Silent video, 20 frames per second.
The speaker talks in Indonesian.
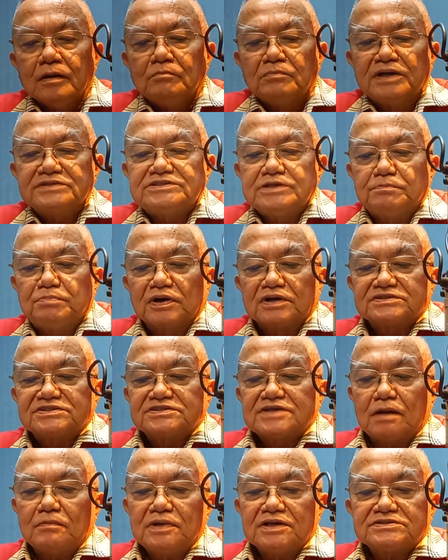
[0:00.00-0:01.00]
Masih
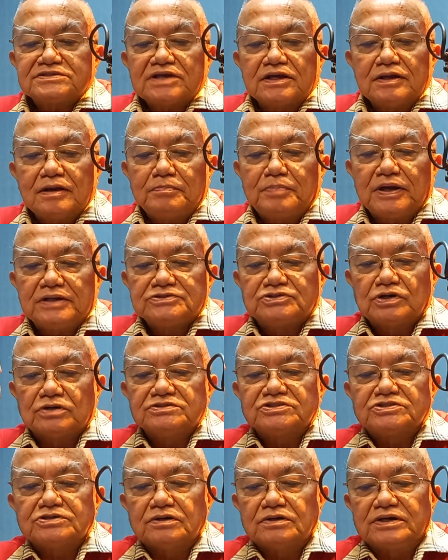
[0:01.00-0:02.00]
bersama saya Pak
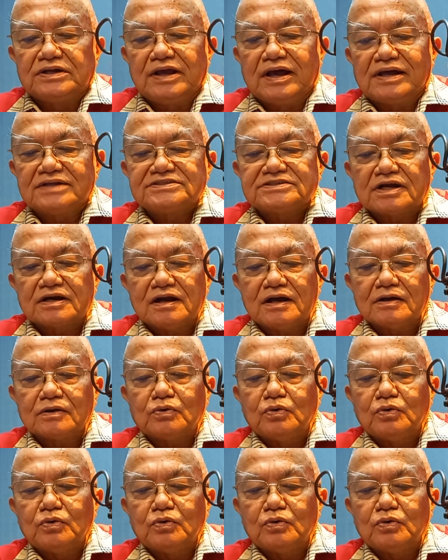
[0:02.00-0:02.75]
Johnson di acara